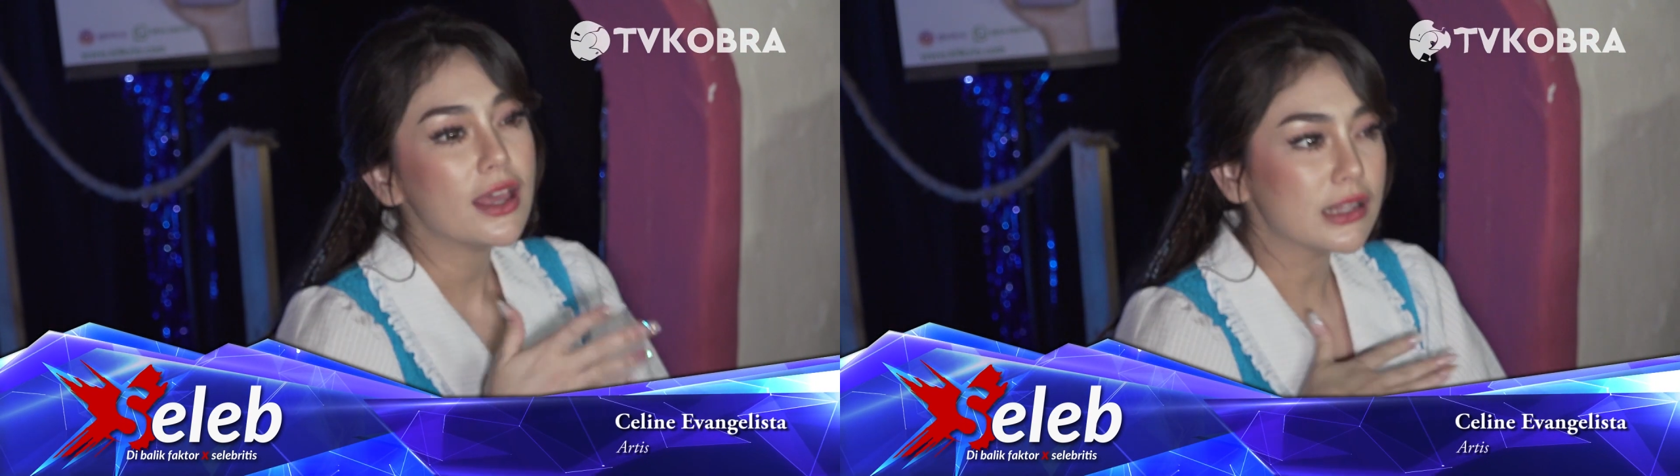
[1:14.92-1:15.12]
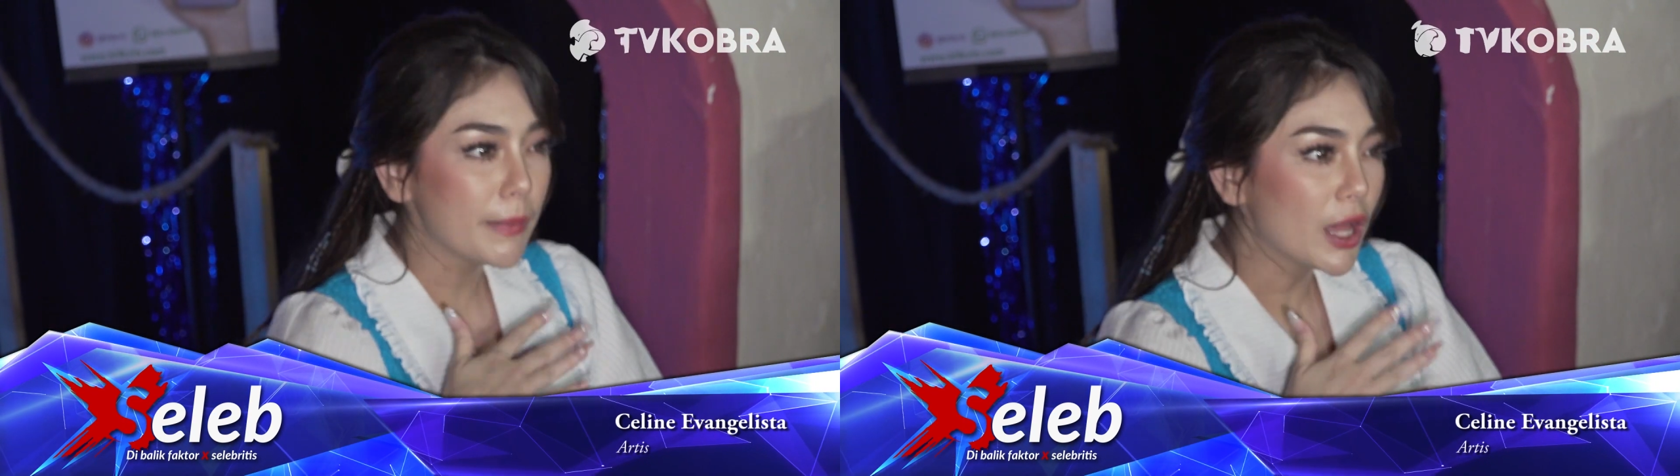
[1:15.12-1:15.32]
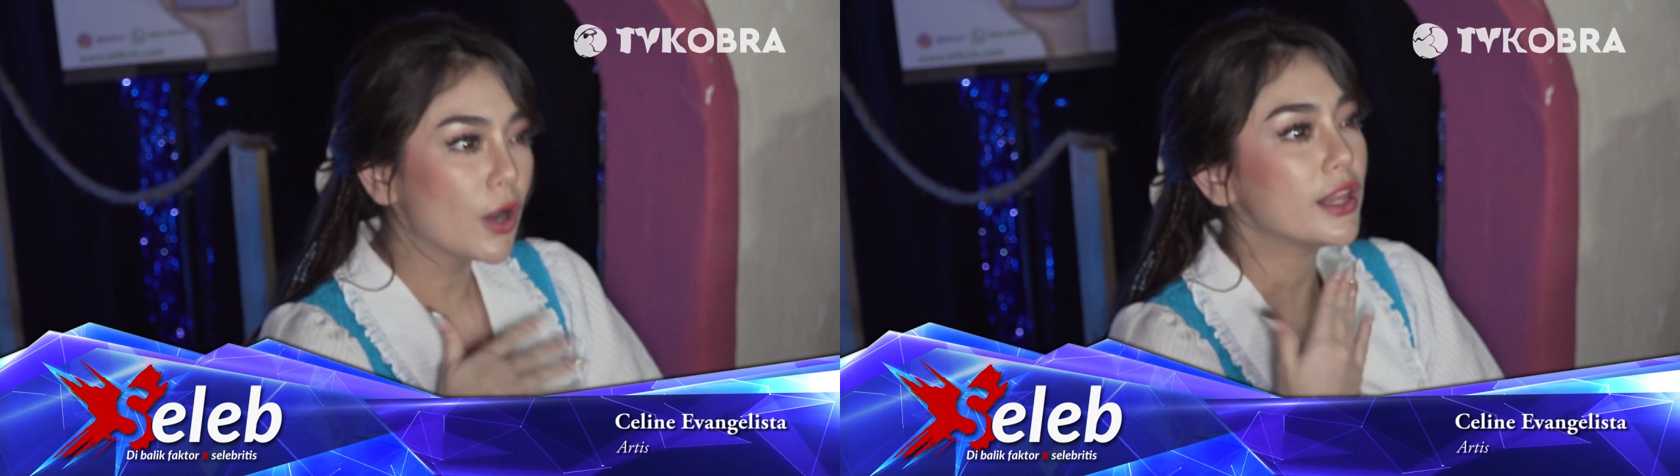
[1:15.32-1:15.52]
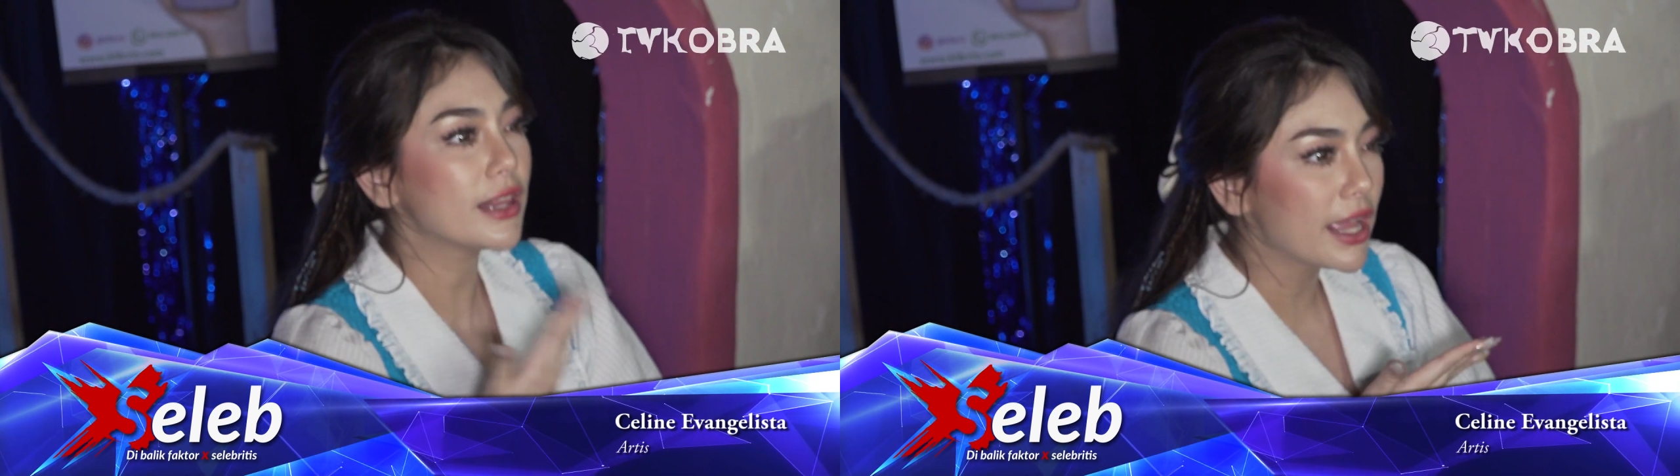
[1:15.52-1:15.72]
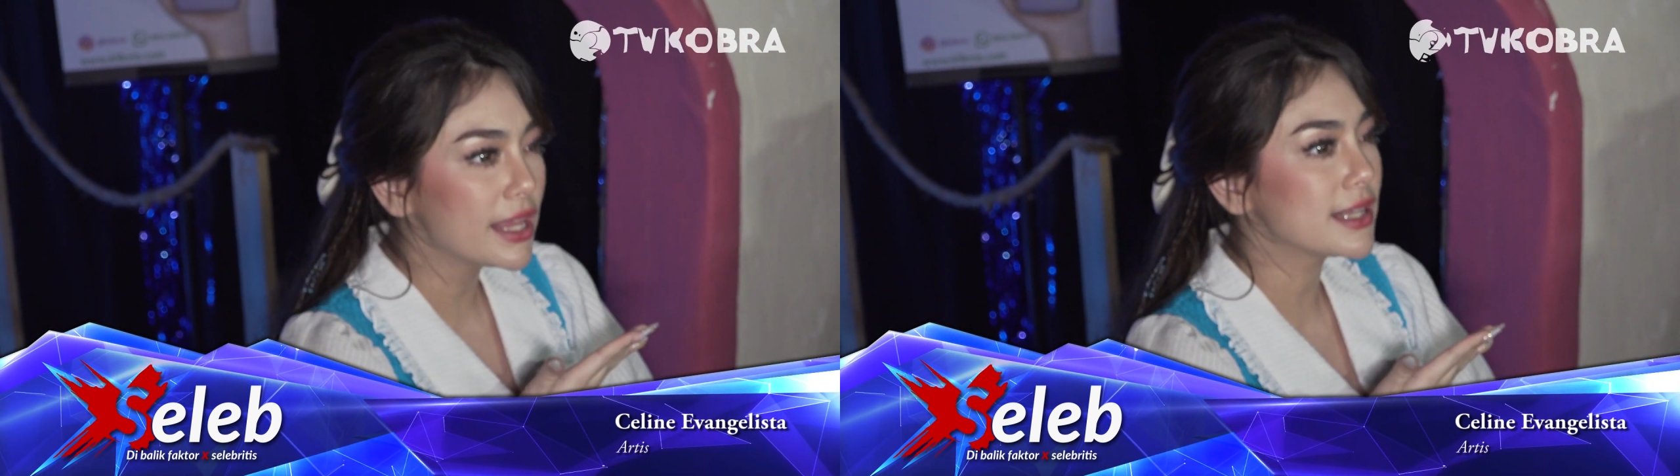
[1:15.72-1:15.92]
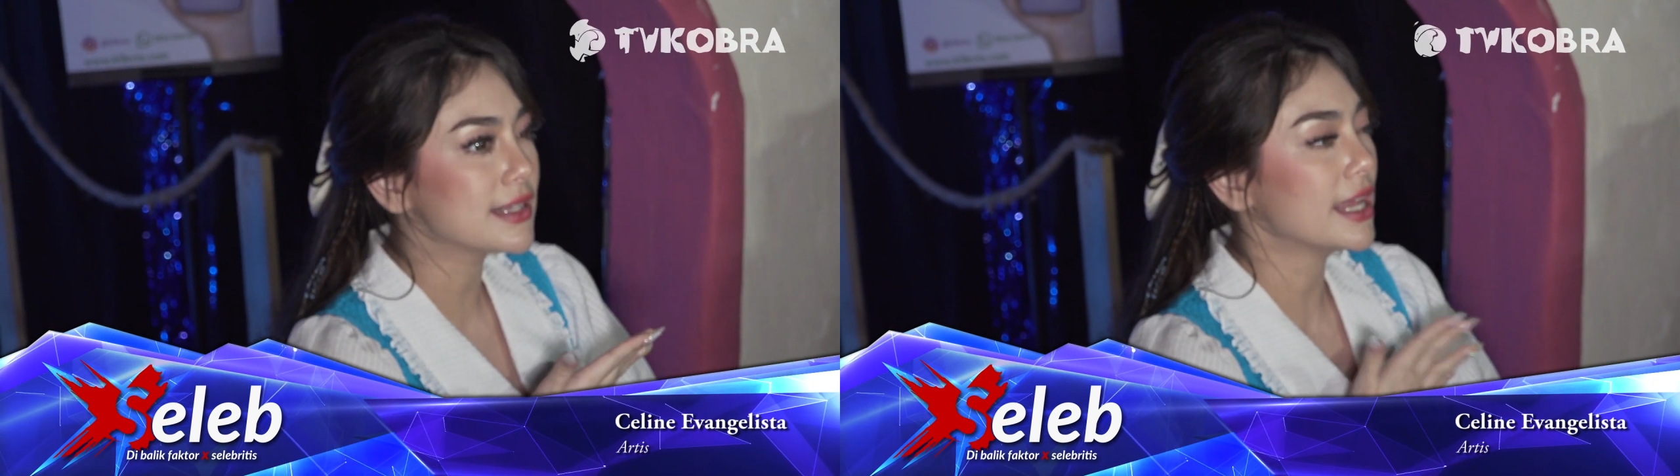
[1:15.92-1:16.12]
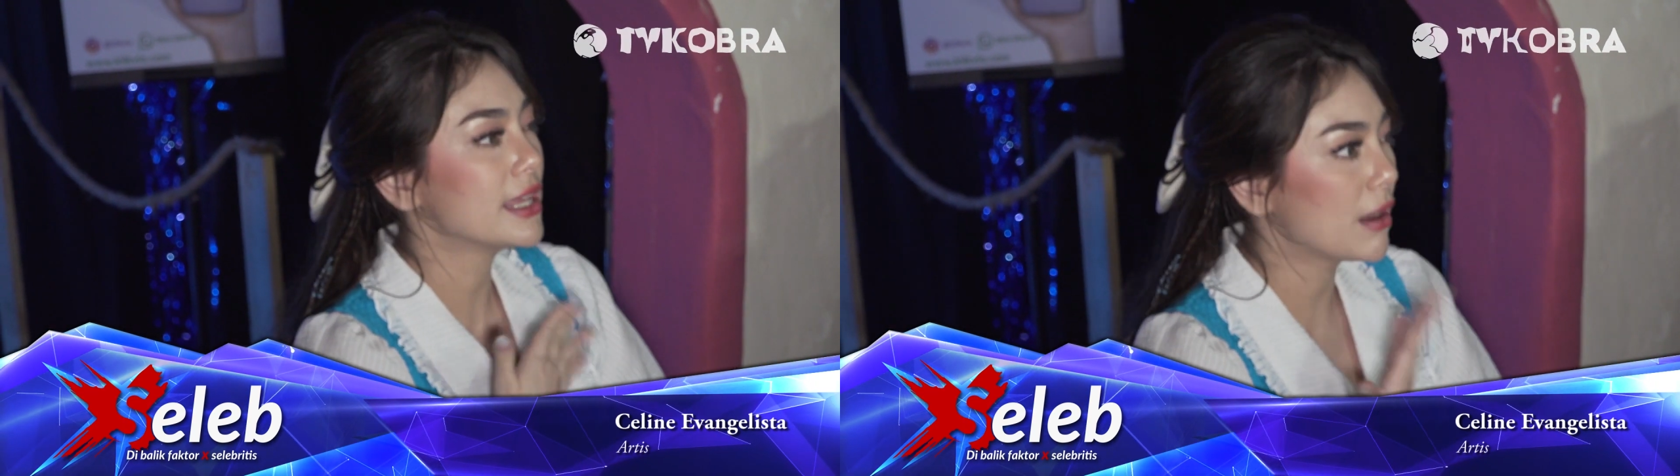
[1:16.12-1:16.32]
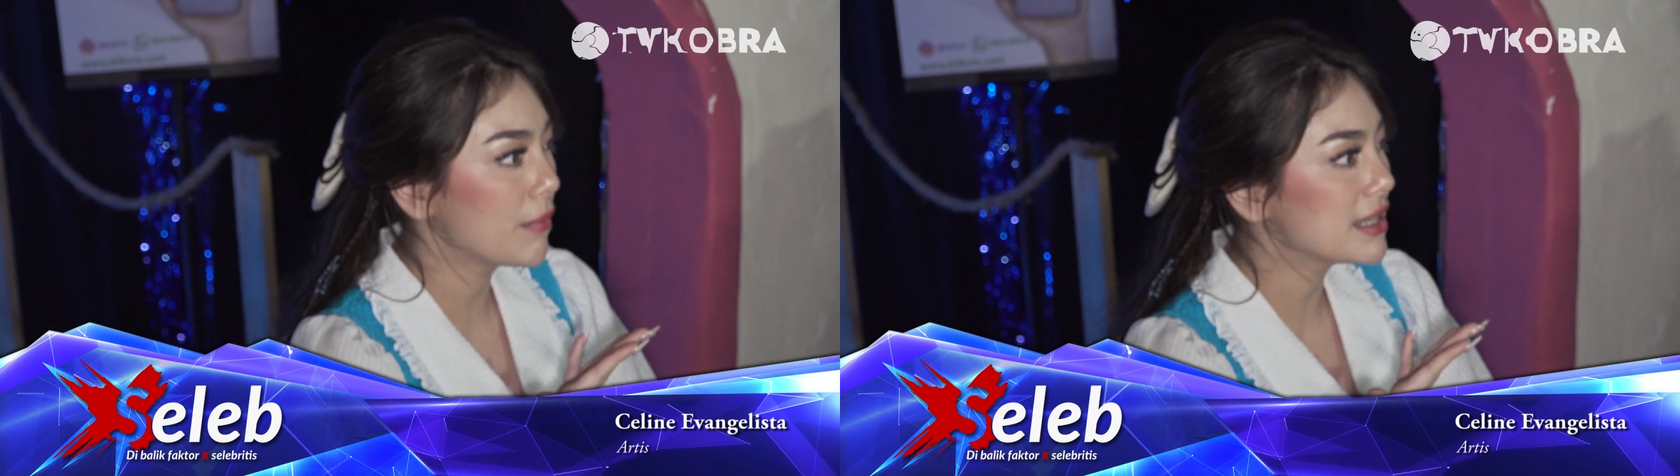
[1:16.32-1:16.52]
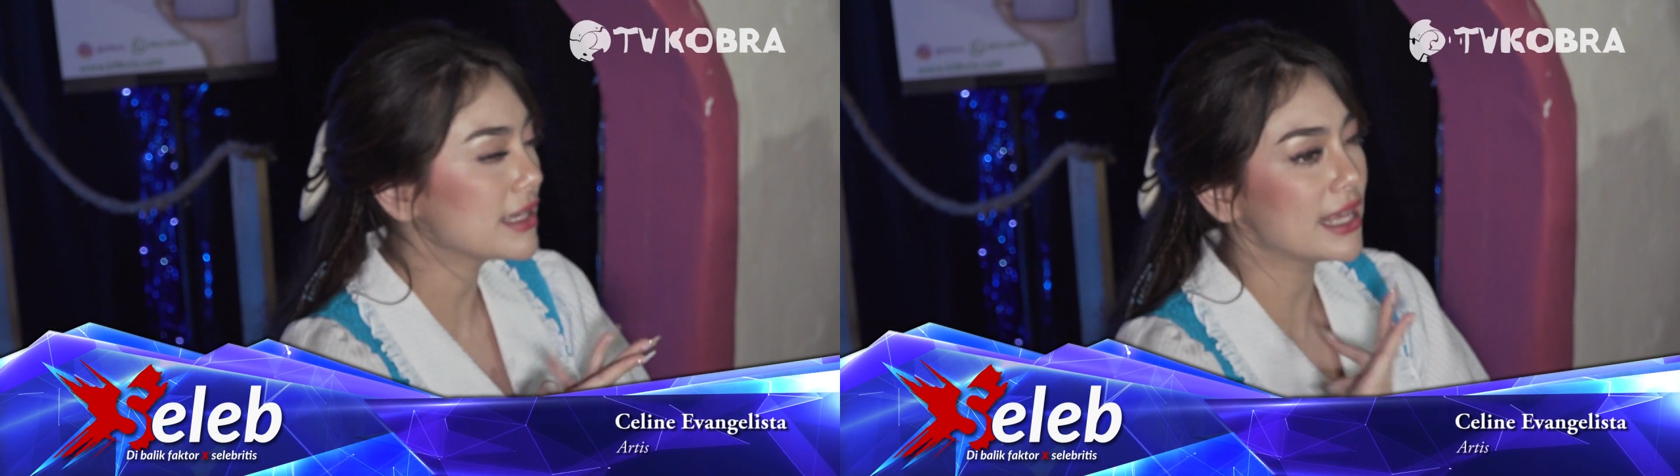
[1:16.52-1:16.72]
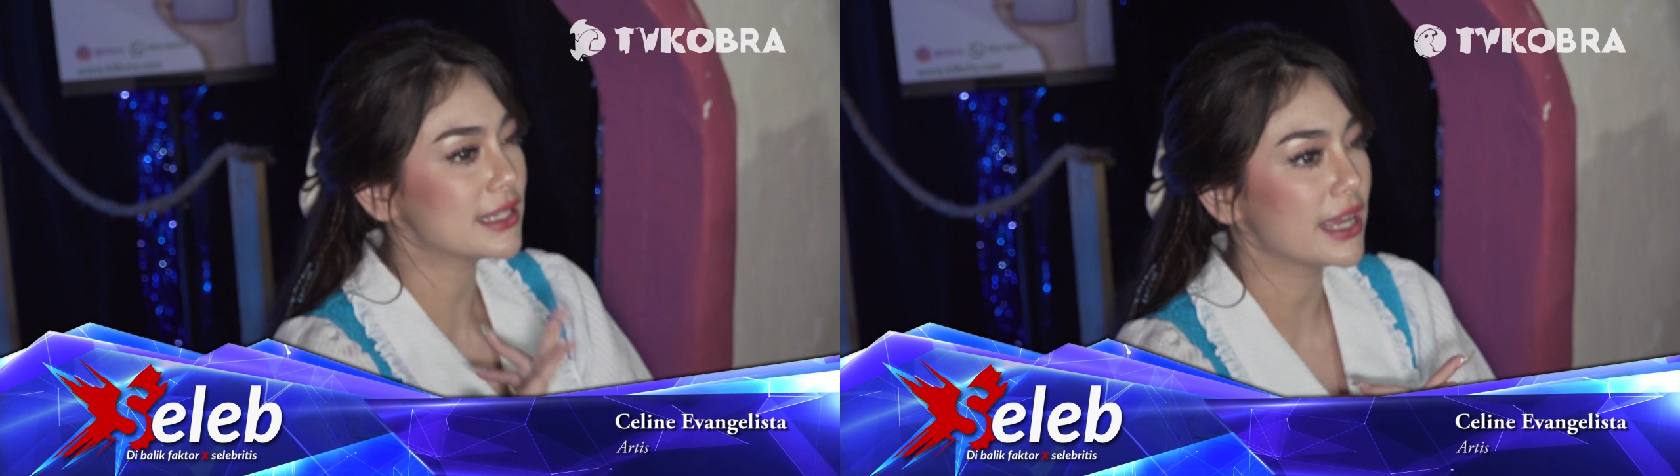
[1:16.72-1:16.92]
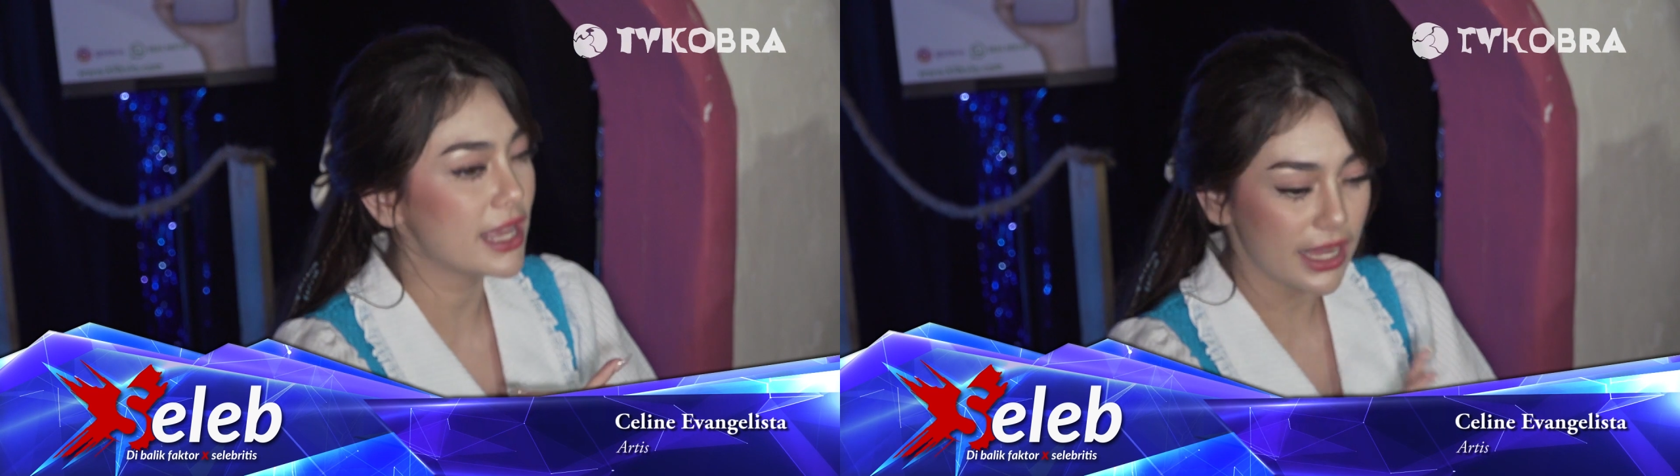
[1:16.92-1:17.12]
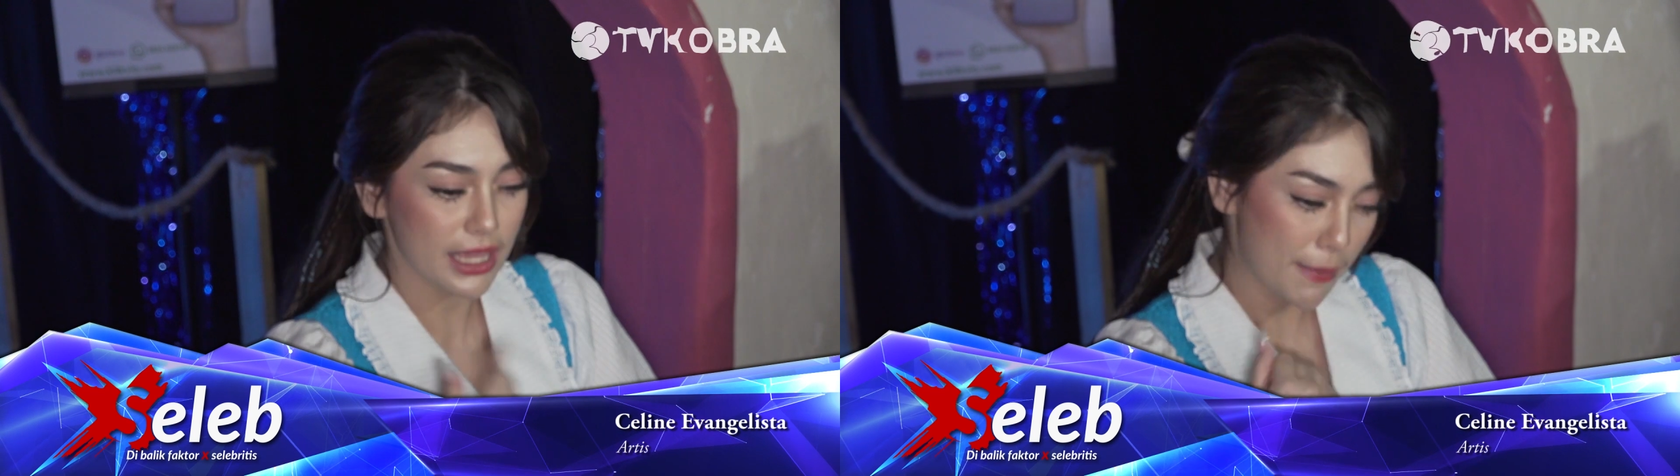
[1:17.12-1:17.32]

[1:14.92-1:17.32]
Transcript: Tapi kalau ditanya saling nyaman, saling sayang,